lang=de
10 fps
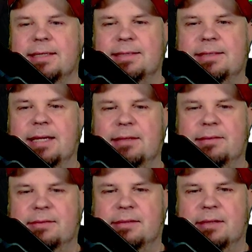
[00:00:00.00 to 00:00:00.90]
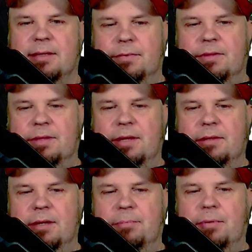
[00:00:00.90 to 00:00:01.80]
dass
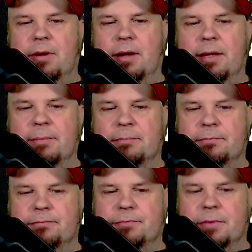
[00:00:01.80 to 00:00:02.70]
Sentinel Prime